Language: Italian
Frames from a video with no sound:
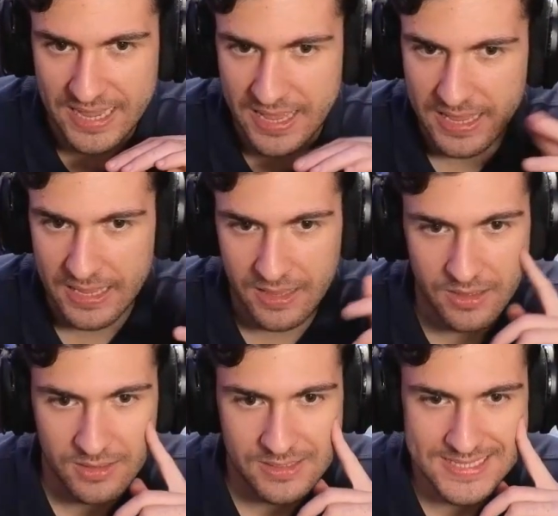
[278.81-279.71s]
è
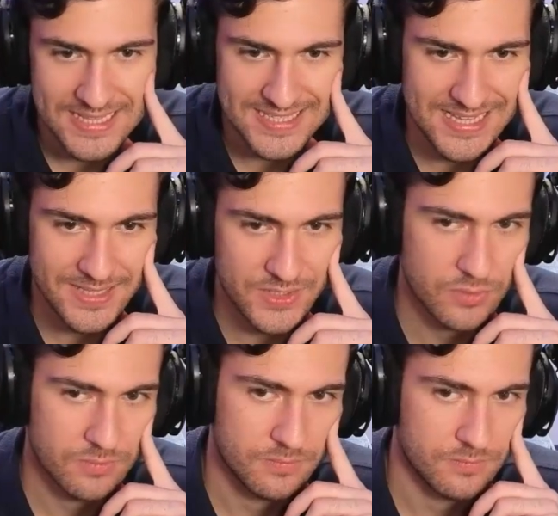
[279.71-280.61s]
senza senso.